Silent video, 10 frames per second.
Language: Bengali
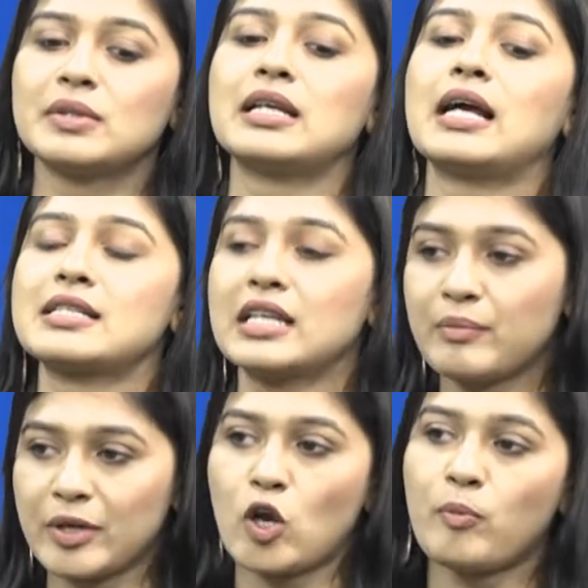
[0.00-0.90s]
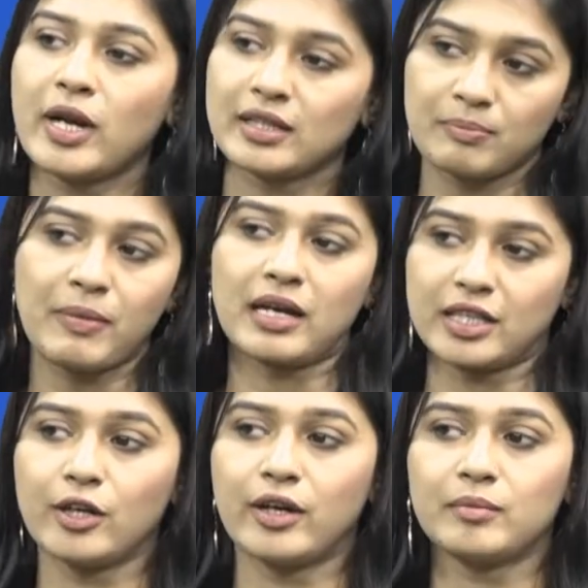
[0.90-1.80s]
আমাদের লাক্স থেকে বের হওয়ার পর একটা
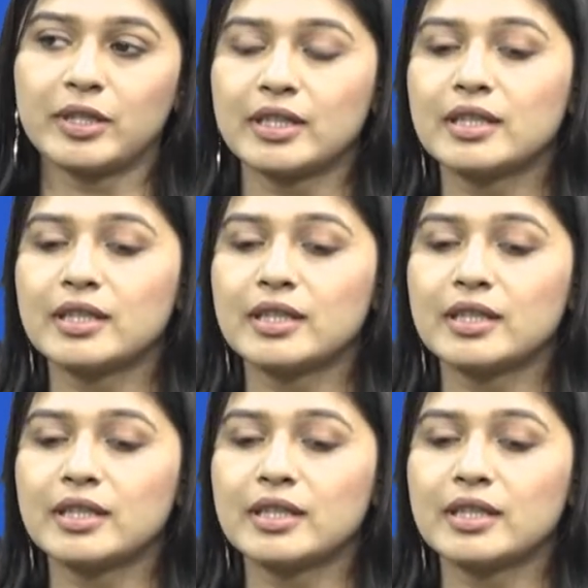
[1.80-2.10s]
পার্টি হয় আমাদের